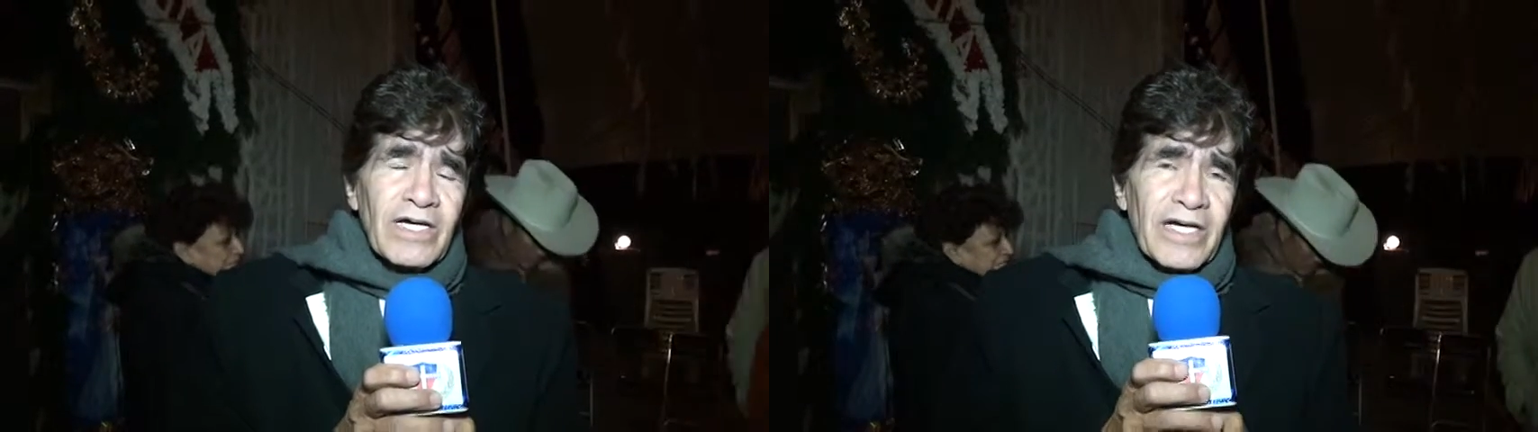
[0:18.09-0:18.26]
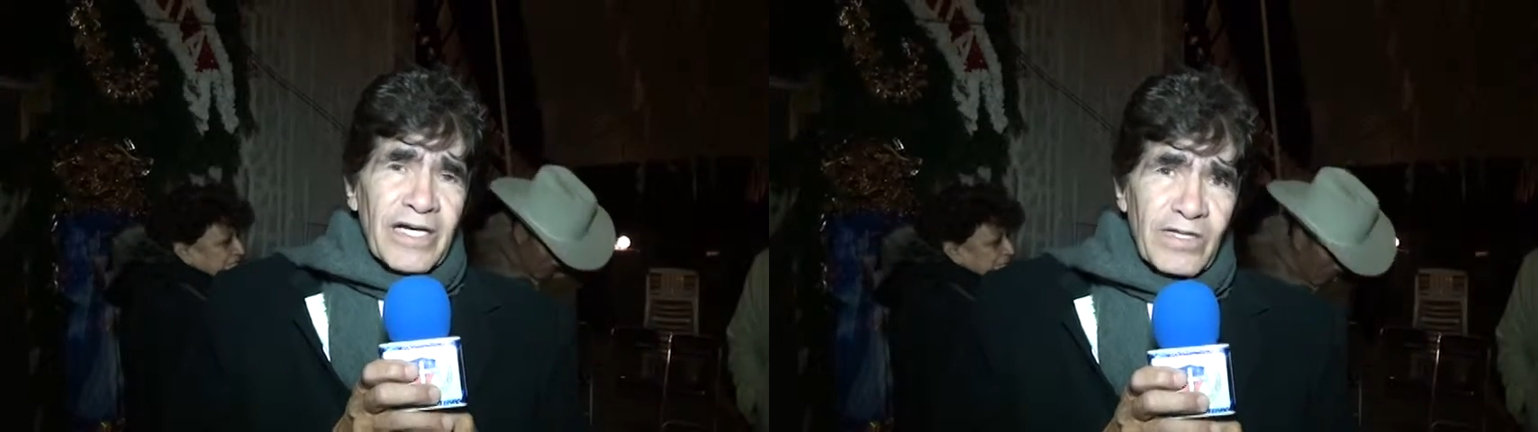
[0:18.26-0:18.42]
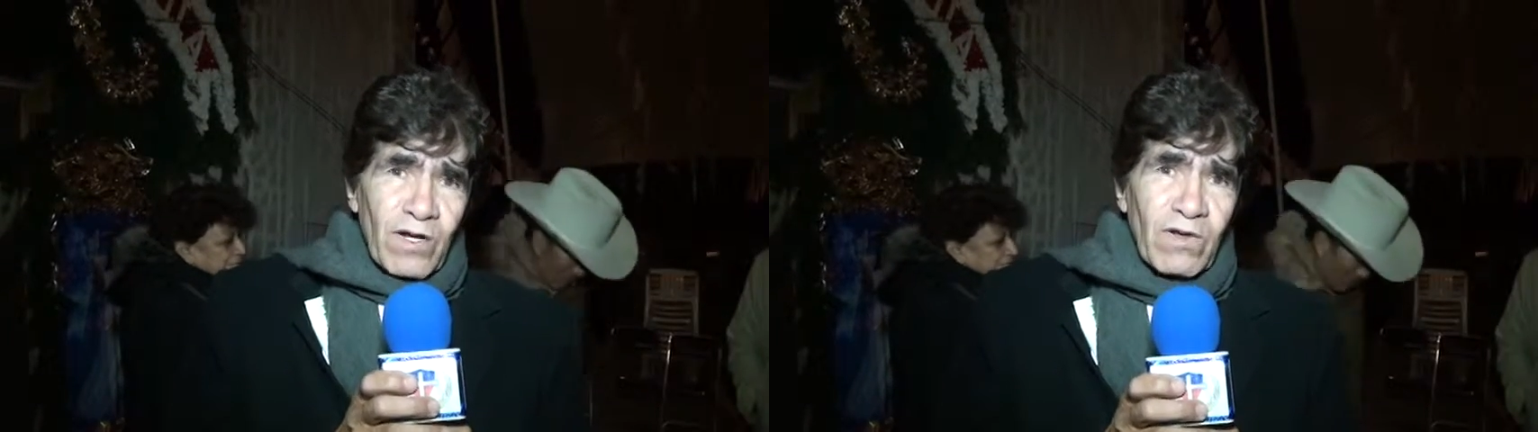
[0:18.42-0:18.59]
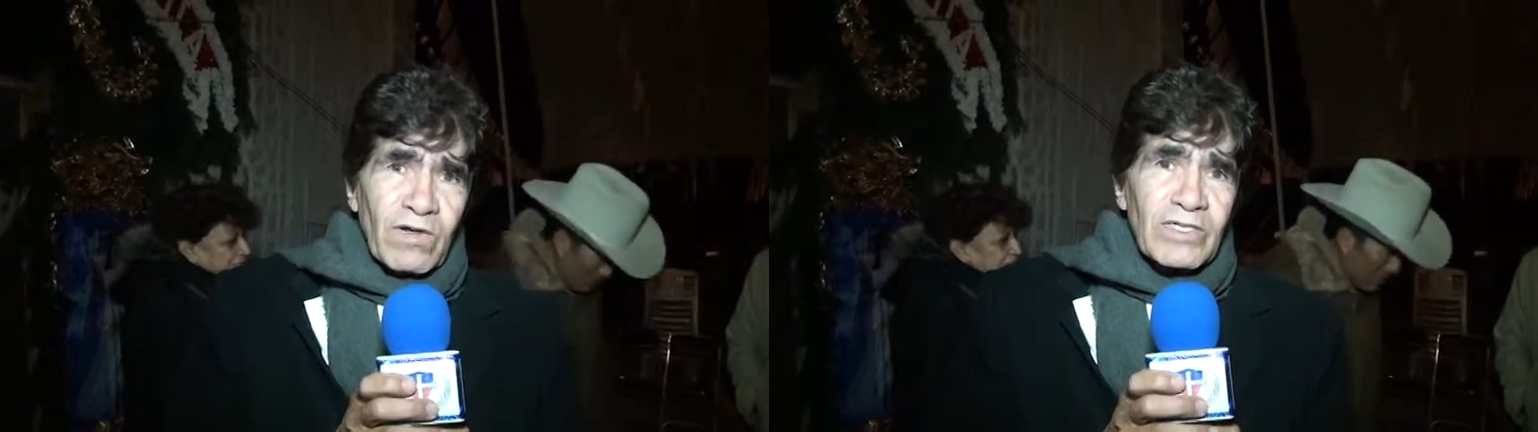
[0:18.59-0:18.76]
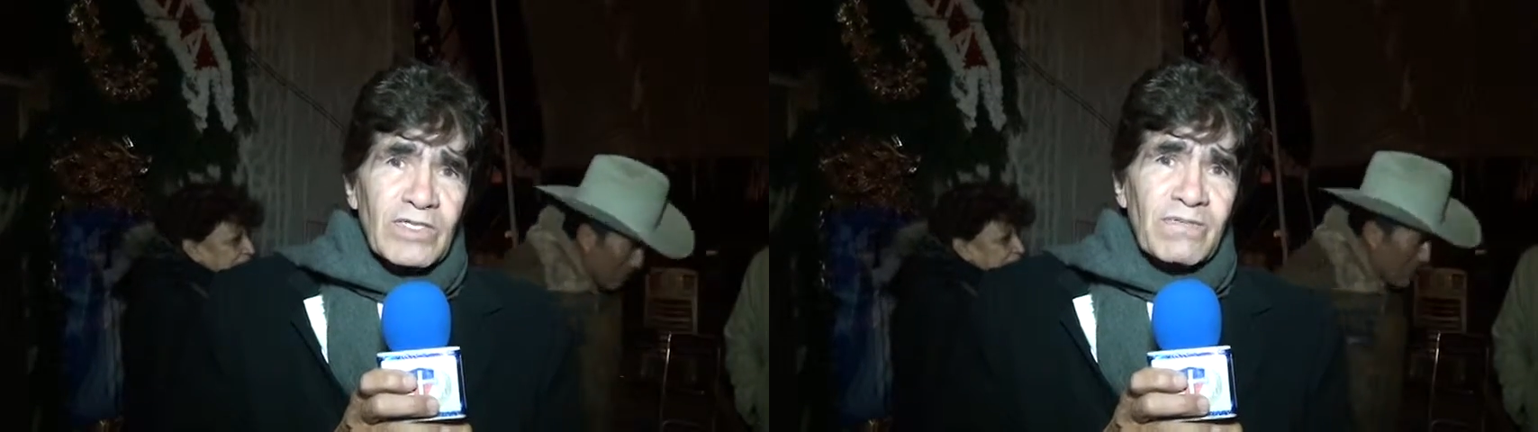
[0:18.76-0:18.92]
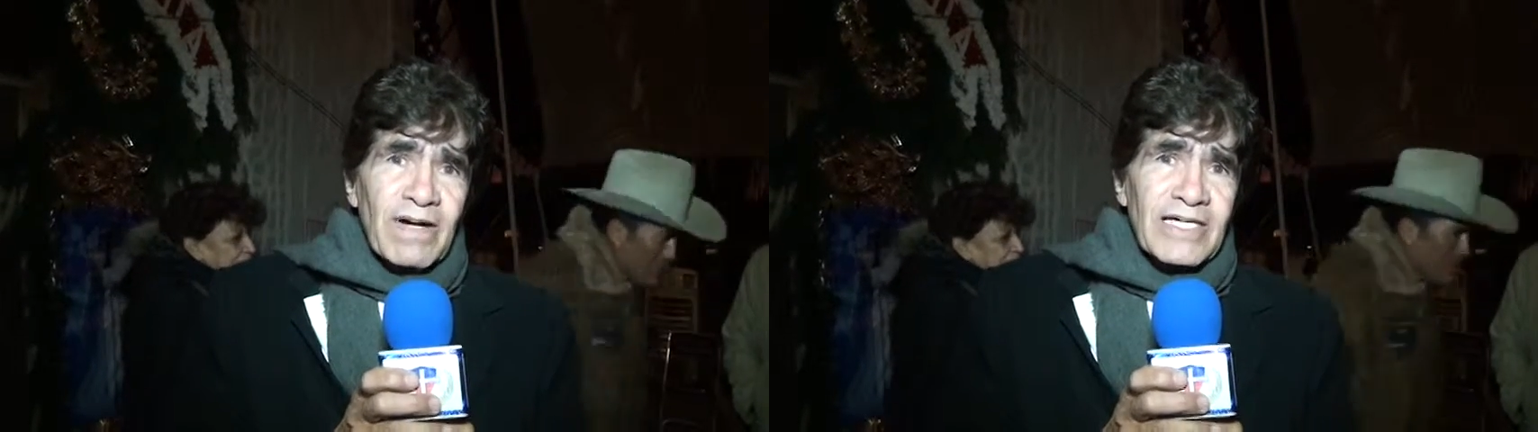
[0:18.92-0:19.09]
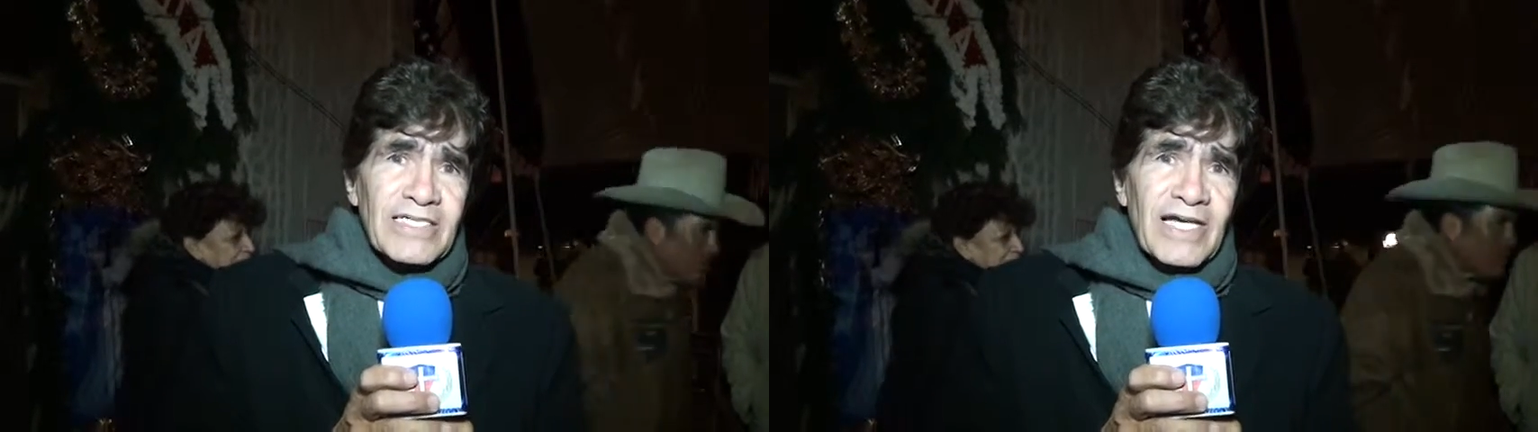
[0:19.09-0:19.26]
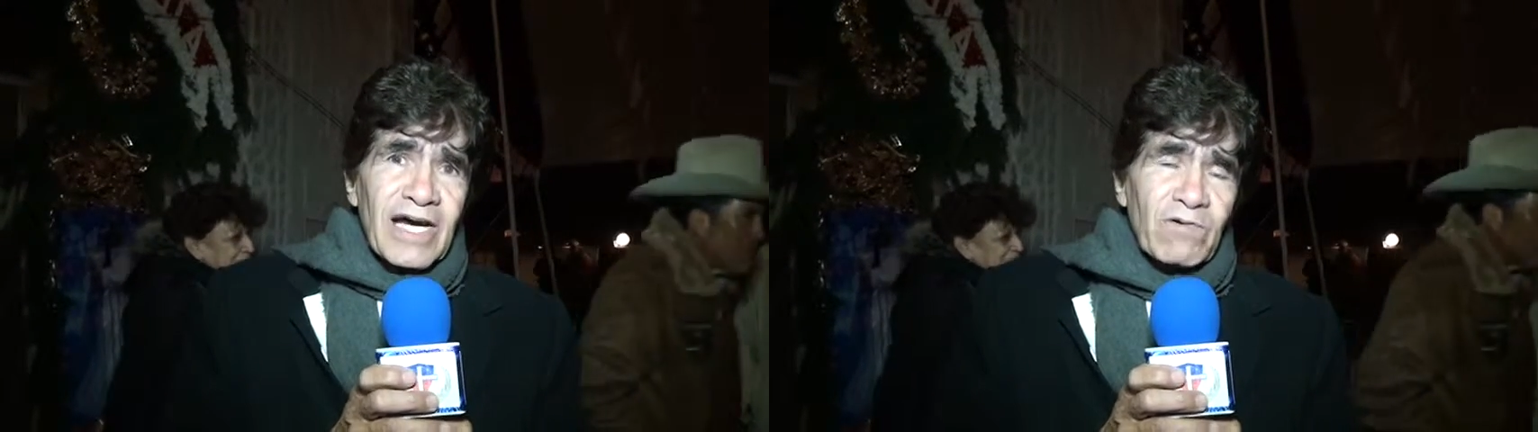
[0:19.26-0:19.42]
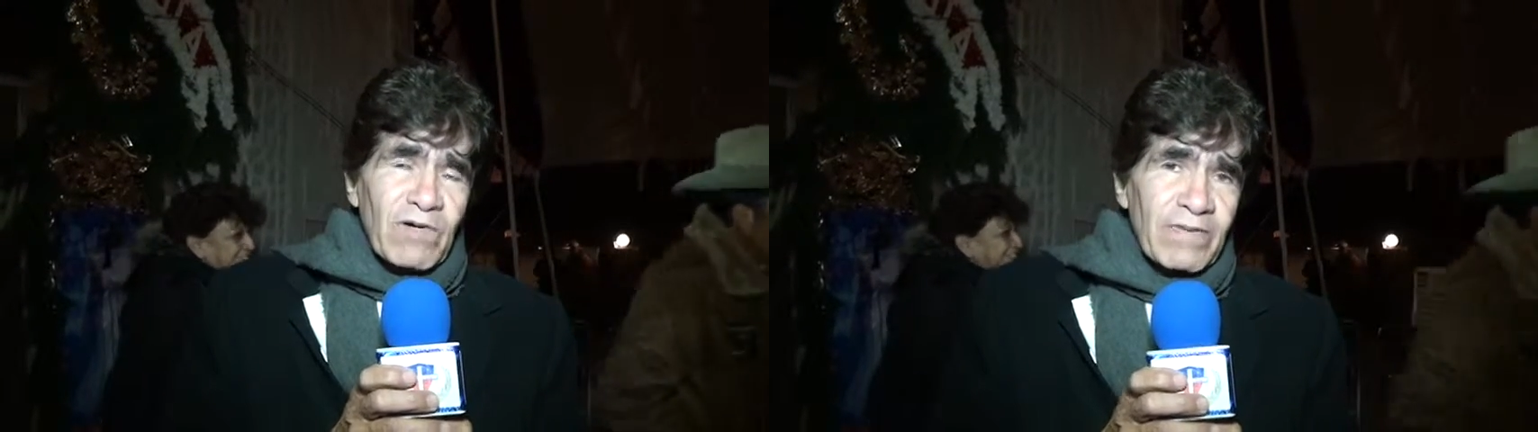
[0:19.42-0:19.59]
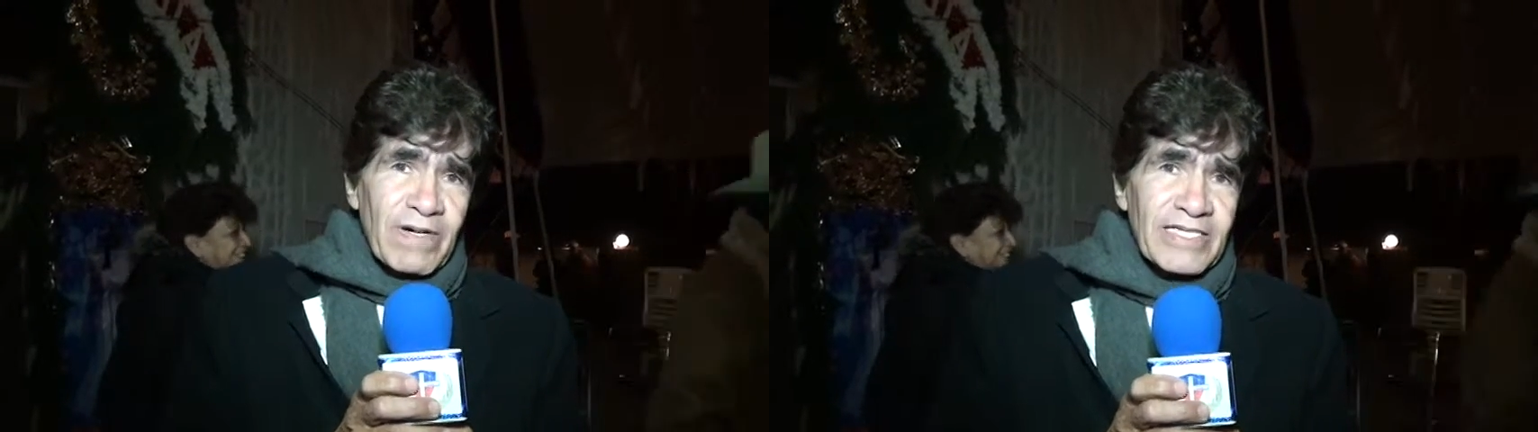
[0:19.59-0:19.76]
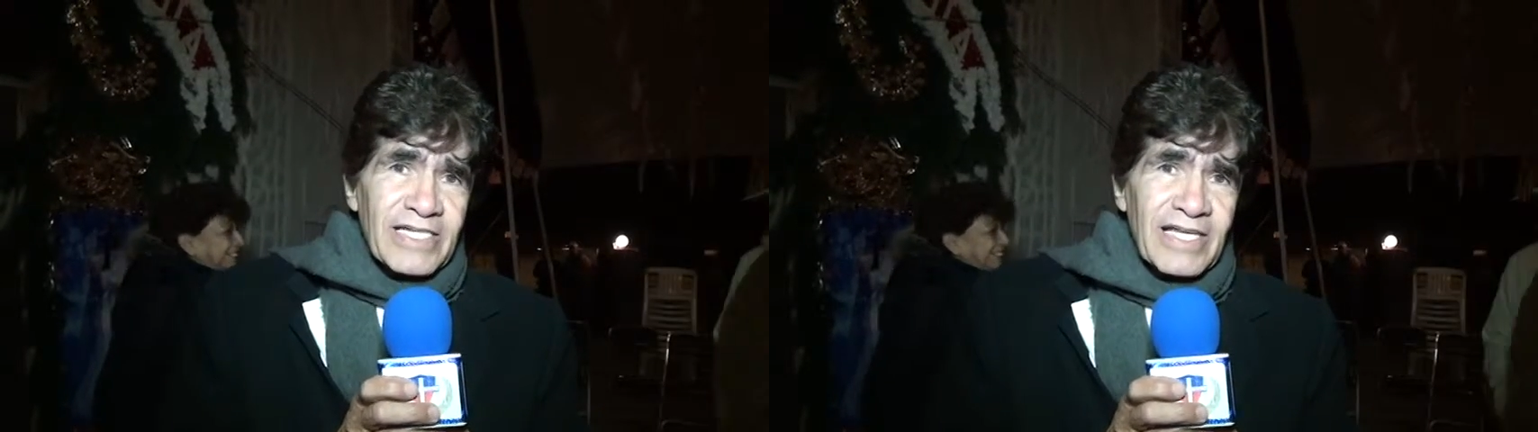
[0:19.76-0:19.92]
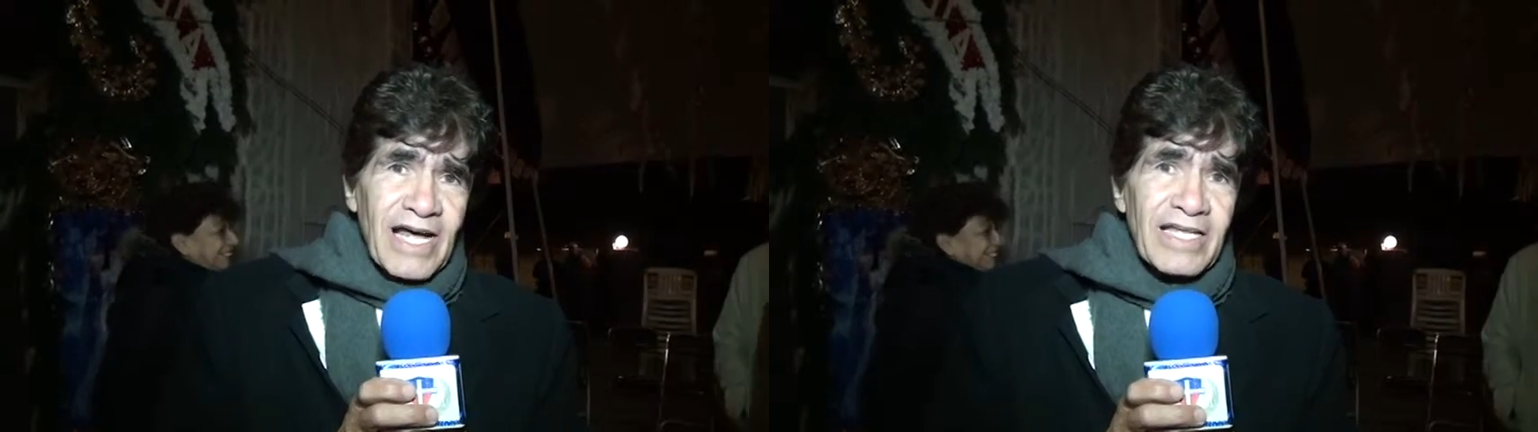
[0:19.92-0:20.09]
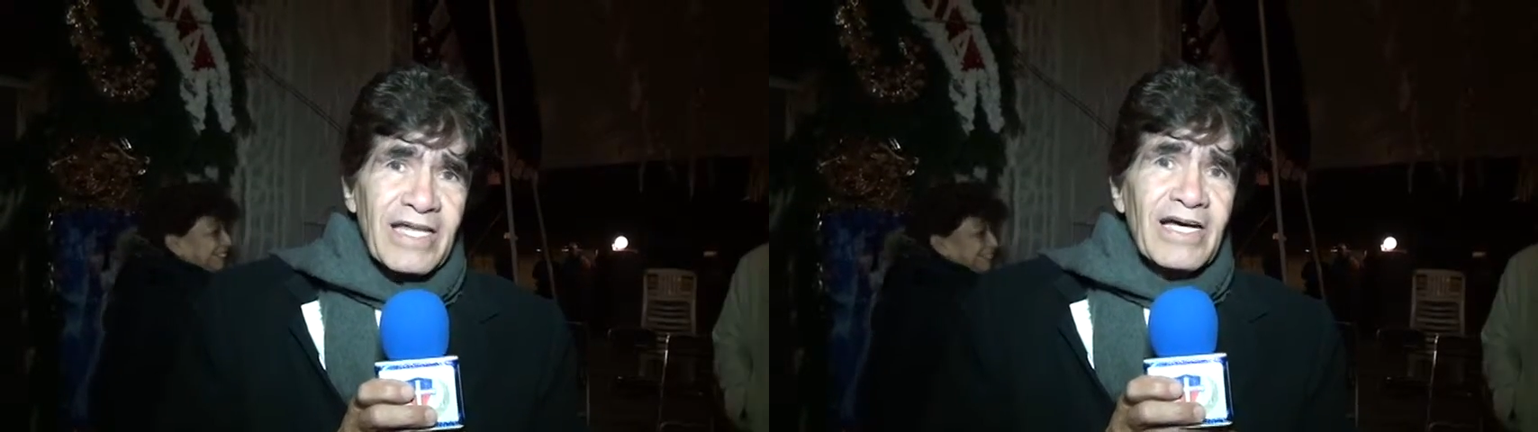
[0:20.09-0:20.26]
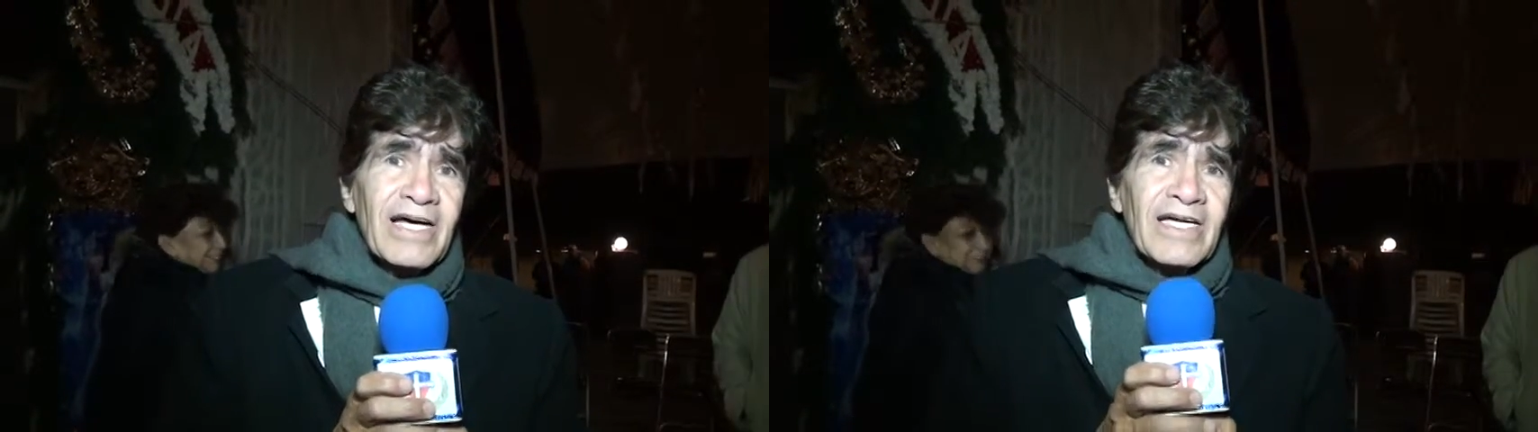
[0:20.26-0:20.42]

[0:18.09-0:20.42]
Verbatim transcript: y todos los demás y la universidad